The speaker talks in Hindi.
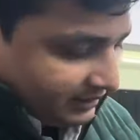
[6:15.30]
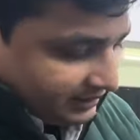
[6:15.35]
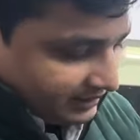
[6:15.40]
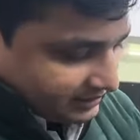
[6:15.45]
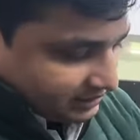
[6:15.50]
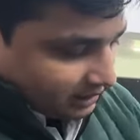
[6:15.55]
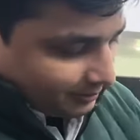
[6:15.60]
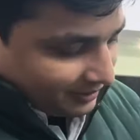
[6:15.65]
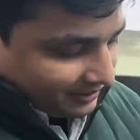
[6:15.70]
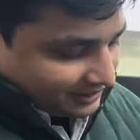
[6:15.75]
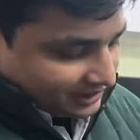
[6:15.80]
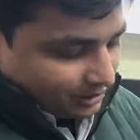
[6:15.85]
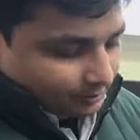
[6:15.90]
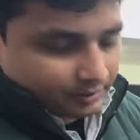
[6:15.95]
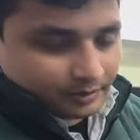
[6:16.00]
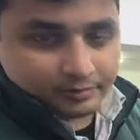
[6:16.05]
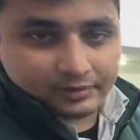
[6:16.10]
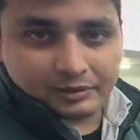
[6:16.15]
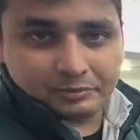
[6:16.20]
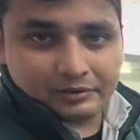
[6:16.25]
इसके बाद यहाँ
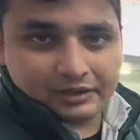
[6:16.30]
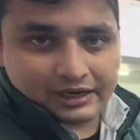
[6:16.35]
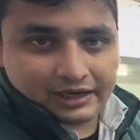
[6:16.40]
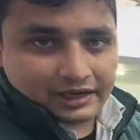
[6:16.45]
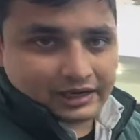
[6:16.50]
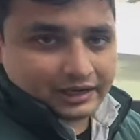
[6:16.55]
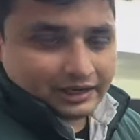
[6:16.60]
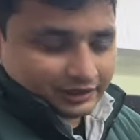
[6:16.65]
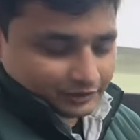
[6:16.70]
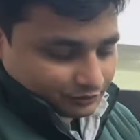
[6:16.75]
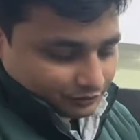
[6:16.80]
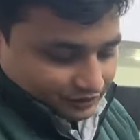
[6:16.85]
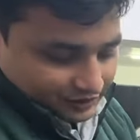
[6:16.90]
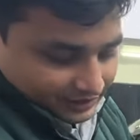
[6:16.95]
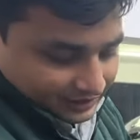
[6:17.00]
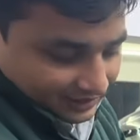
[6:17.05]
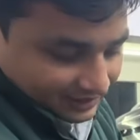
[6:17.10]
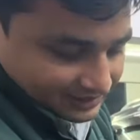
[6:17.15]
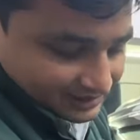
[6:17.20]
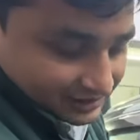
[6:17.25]
पे अपने मिरर है
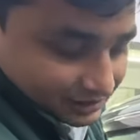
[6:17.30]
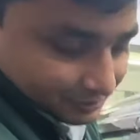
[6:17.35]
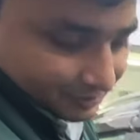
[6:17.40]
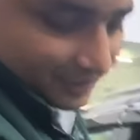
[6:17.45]
क्योंकि यहाँ से जब